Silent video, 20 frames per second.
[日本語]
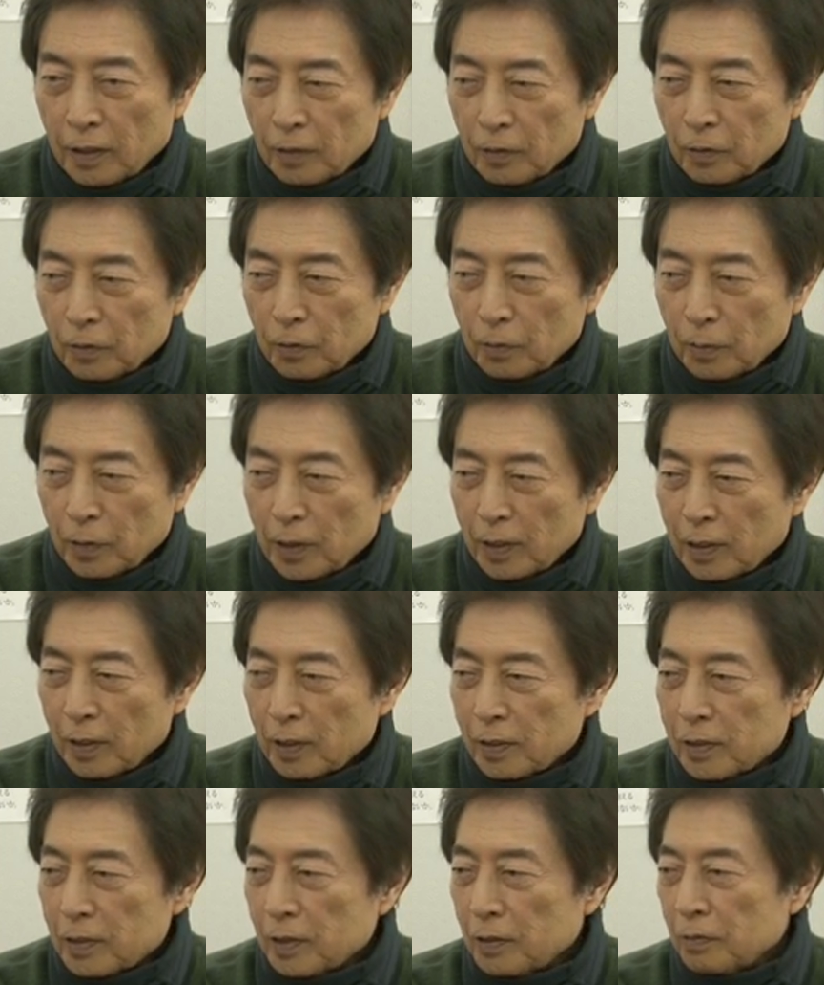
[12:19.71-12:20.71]
あの
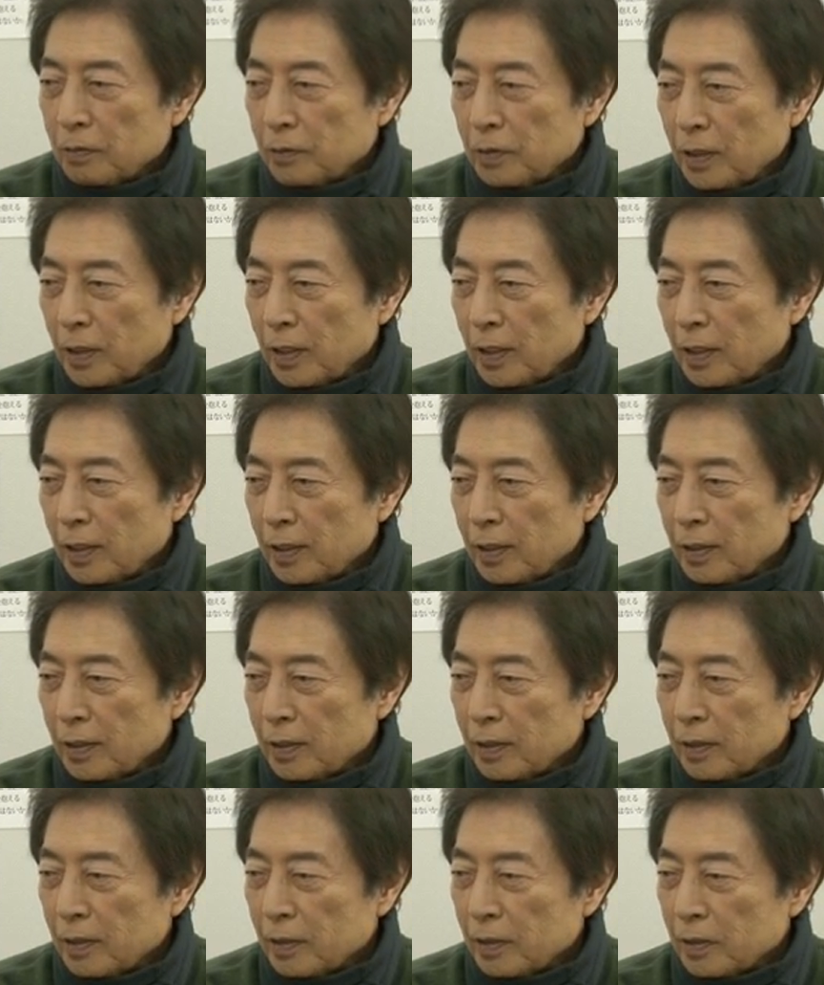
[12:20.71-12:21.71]
まあ、政府で、
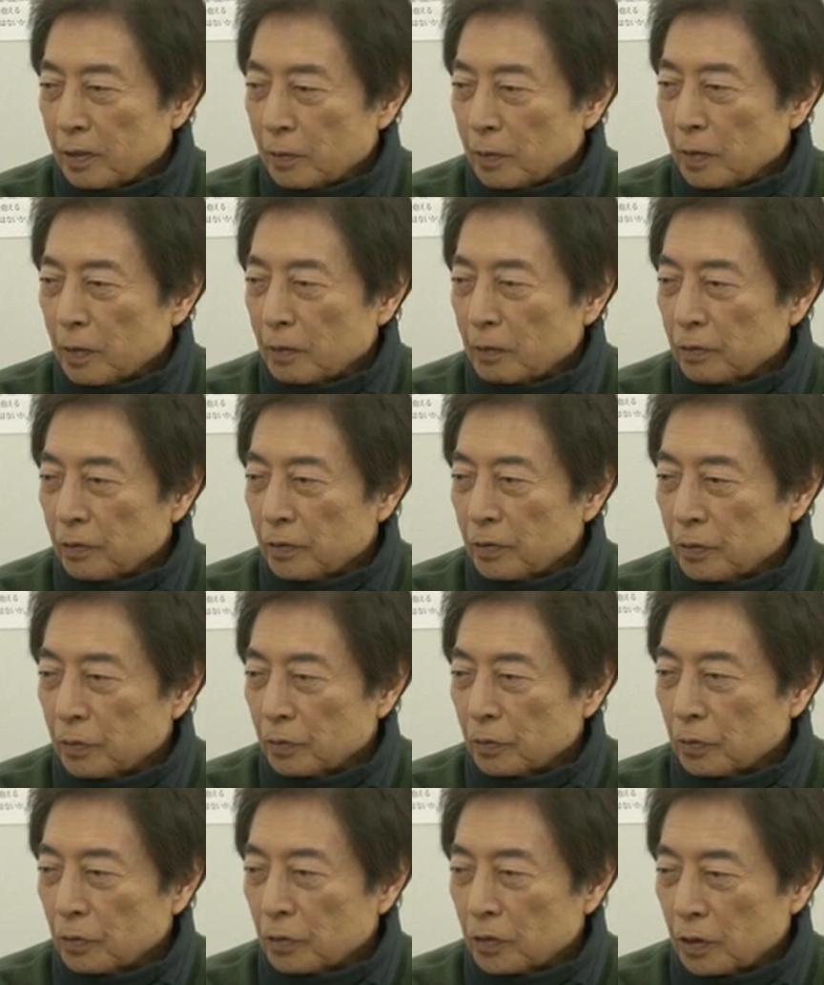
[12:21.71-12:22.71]
えー、しばらく仕
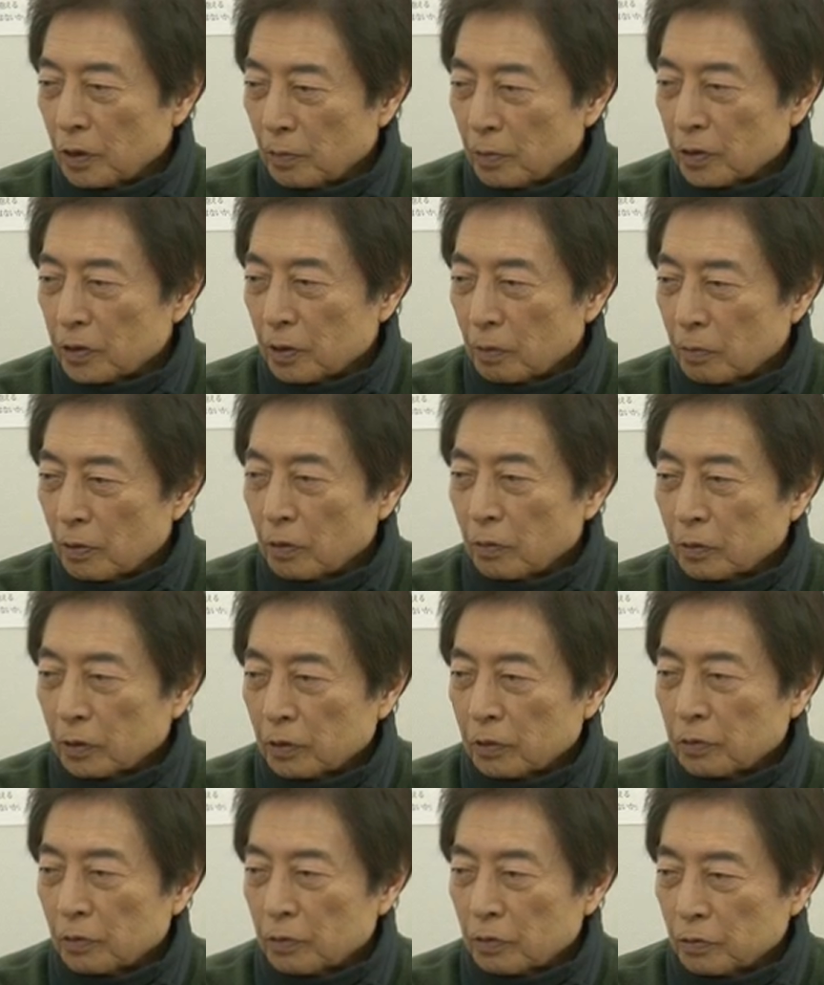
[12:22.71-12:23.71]
事をしてました、まあ、
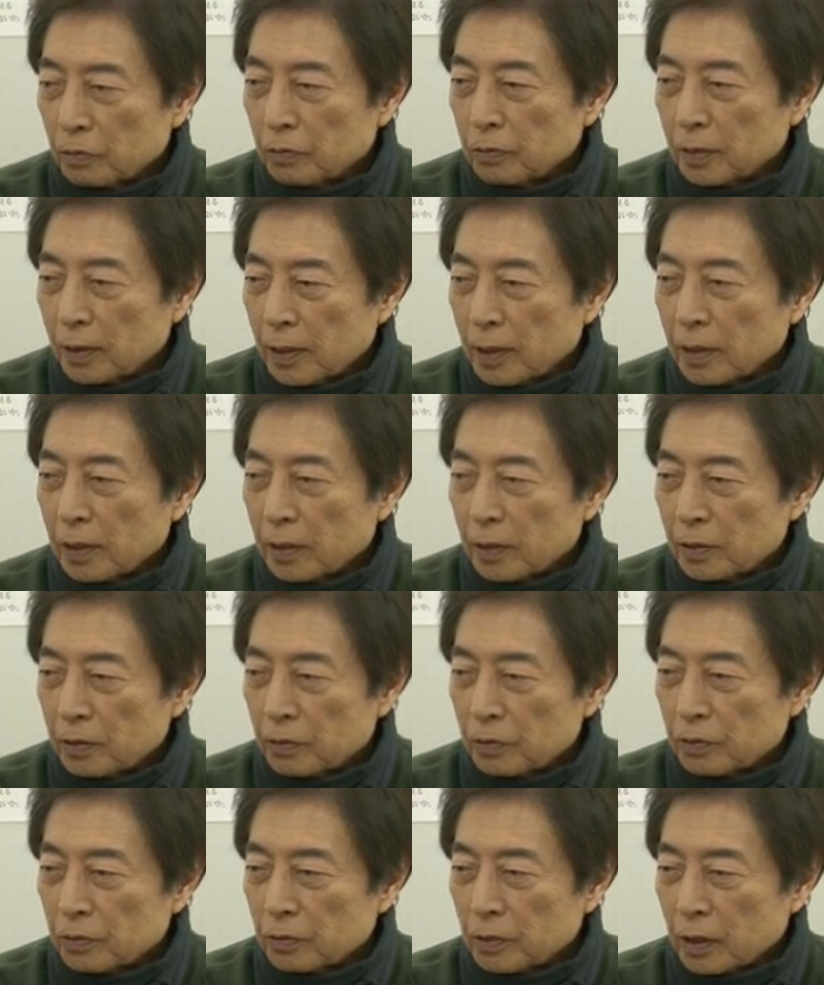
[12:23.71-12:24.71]
私の祖父は
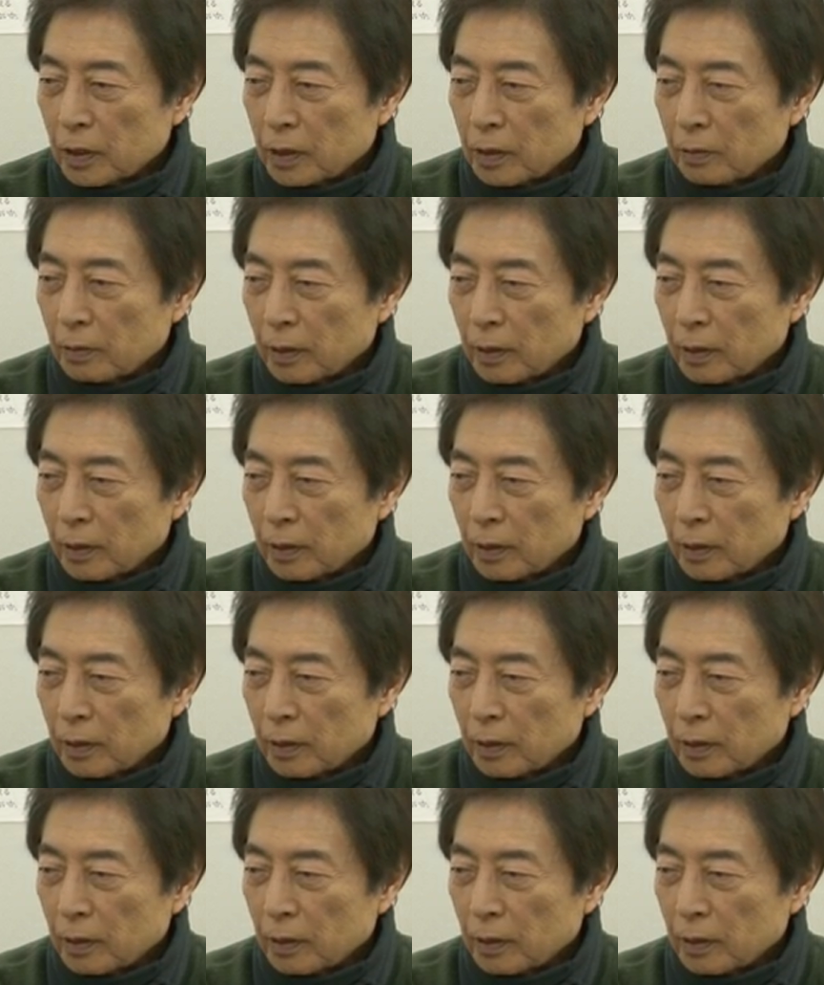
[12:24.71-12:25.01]
首相だっ